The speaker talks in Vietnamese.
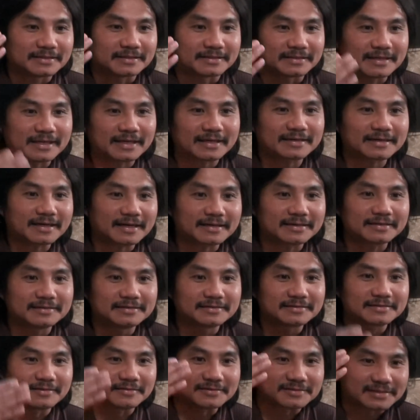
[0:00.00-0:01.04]
dân đất
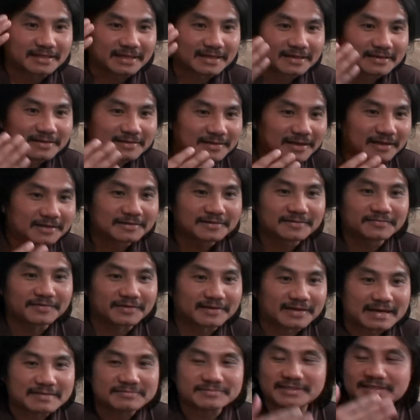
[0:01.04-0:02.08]
nước rồi sẽ đất nước
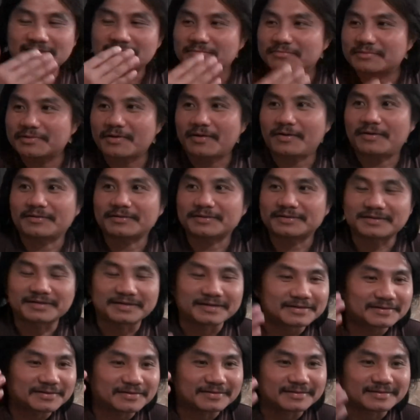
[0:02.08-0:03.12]
Việt Nam sẽ không còn
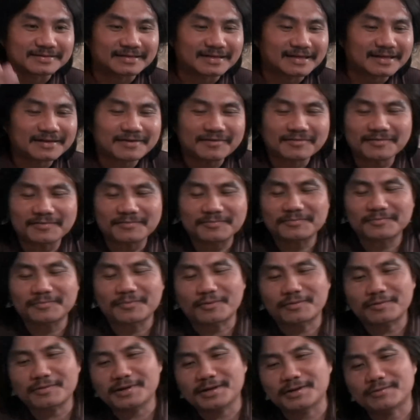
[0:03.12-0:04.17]
nữa rồi. Đó là
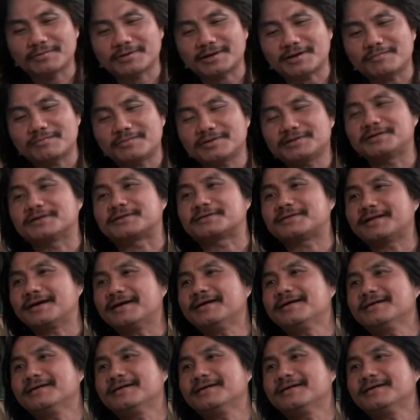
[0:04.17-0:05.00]
một cái điều không có thực tế.